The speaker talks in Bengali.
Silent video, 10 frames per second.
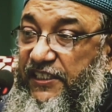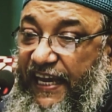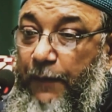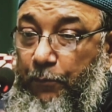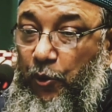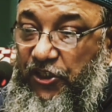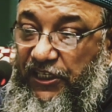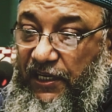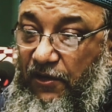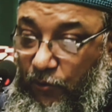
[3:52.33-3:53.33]
সেকেন্ড পোর্ট
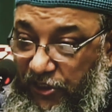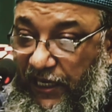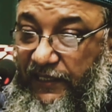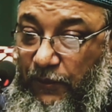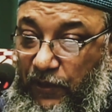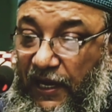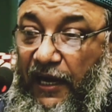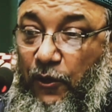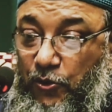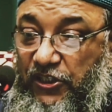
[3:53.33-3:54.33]
যেটা ওই জায়গাতে উনি
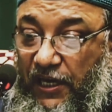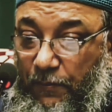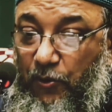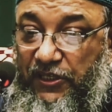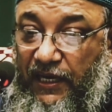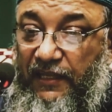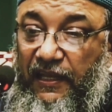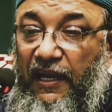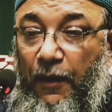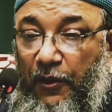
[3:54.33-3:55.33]
ল্যান্ড করছিলেন বা ওই জায়গাটা
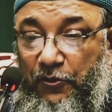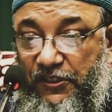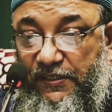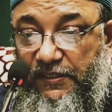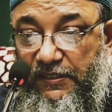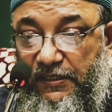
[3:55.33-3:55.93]
তার নামে হয়েছে